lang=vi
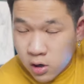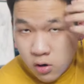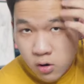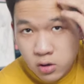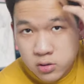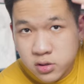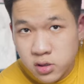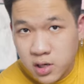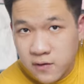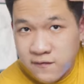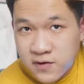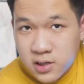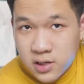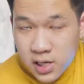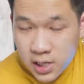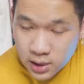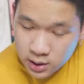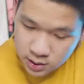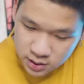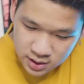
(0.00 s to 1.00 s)
còn ở cái phần
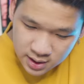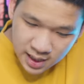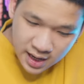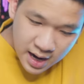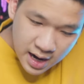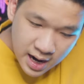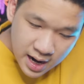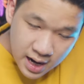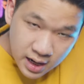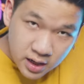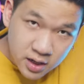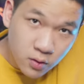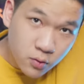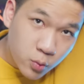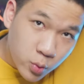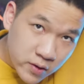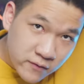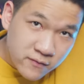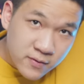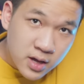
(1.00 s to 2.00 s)
đỉnh sẽ là kiểu
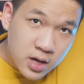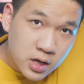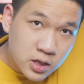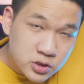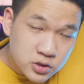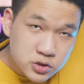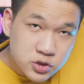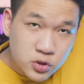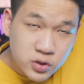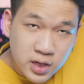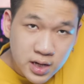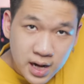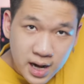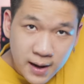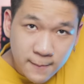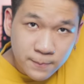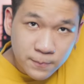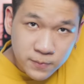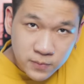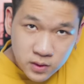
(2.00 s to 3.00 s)
Quiff, cho nên
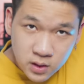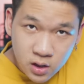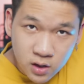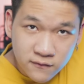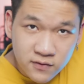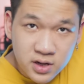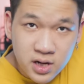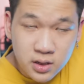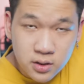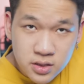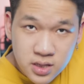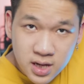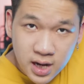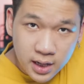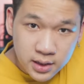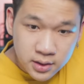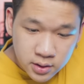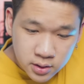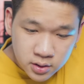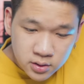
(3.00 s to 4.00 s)
là ở phần đỉnh sẽ
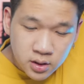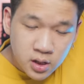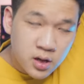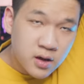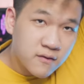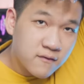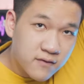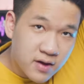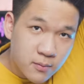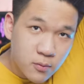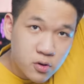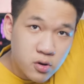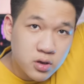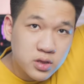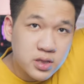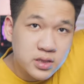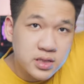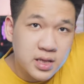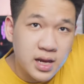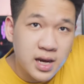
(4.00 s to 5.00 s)
ngắn hơn. Và mọi
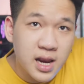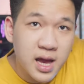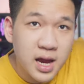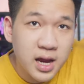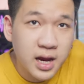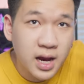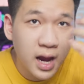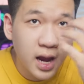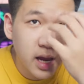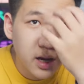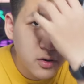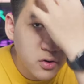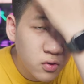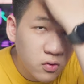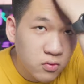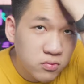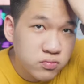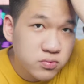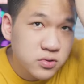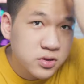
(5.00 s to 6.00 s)
người thấy là cái
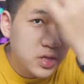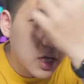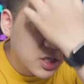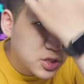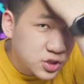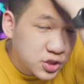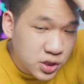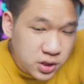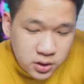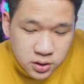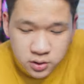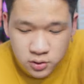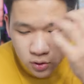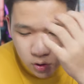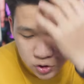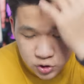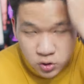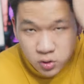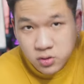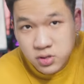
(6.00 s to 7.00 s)
độ texture
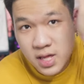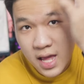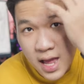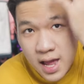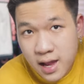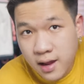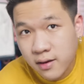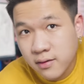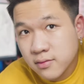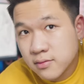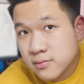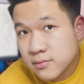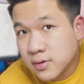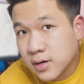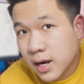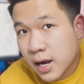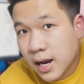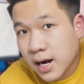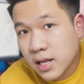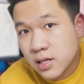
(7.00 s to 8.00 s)
nó cho ra
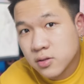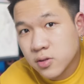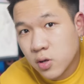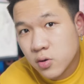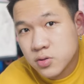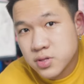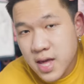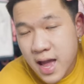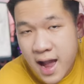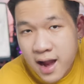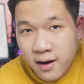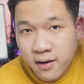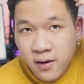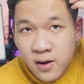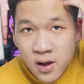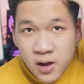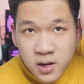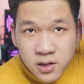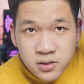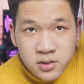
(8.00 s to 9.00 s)
khá là rõ ràng,
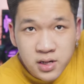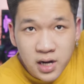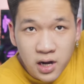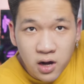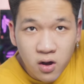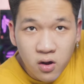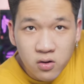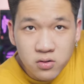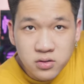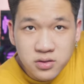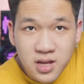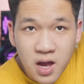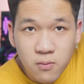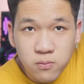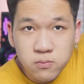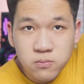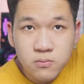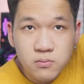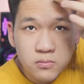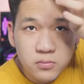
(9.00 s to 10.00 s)
những cái lọn
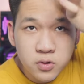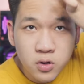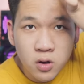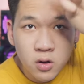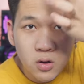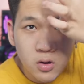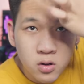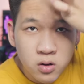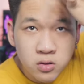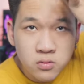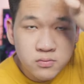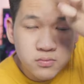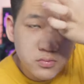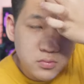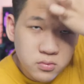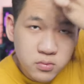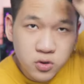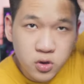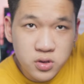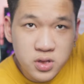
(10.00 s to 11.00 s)
tóc nó
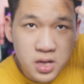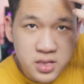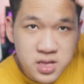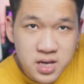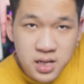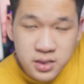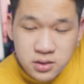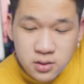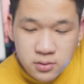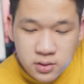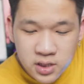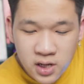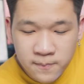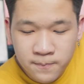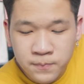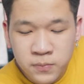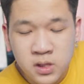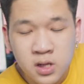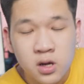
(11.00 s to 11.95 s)
cho ra rất là tự nhiên.